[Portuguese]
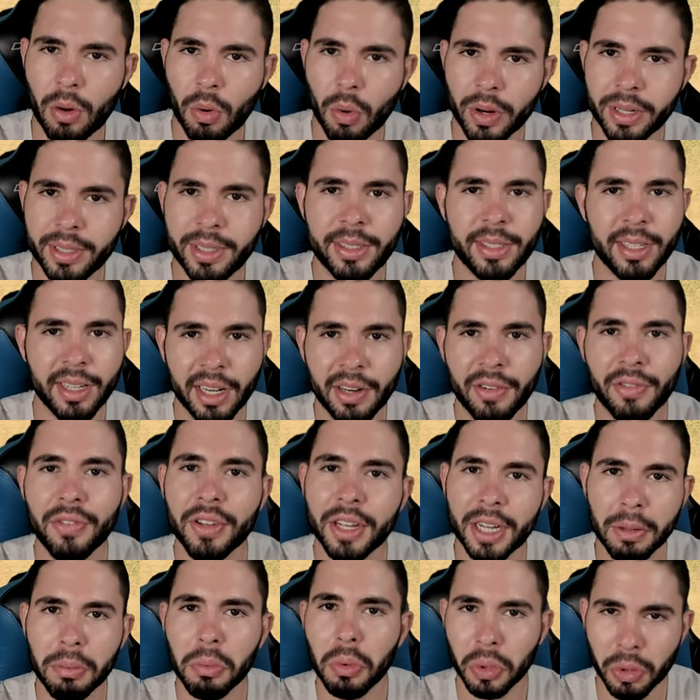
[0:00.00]
coisa e
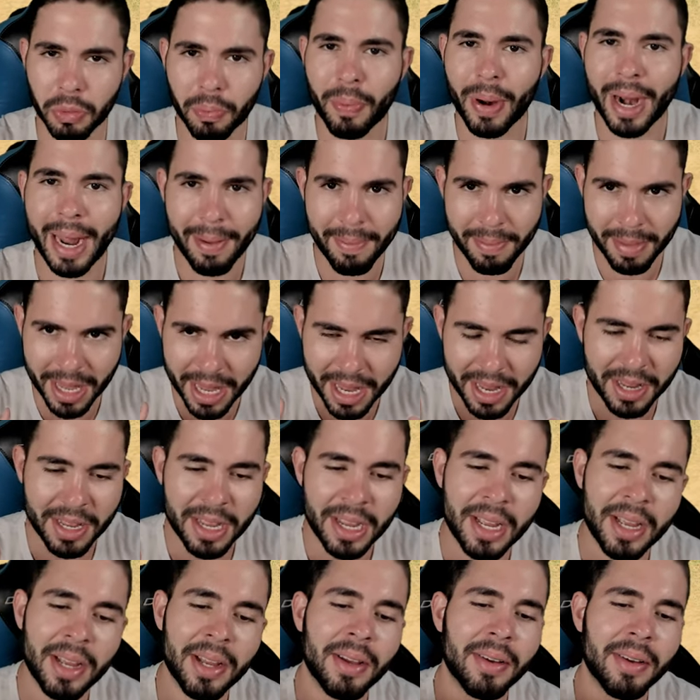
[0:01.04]
significa muito pra mim.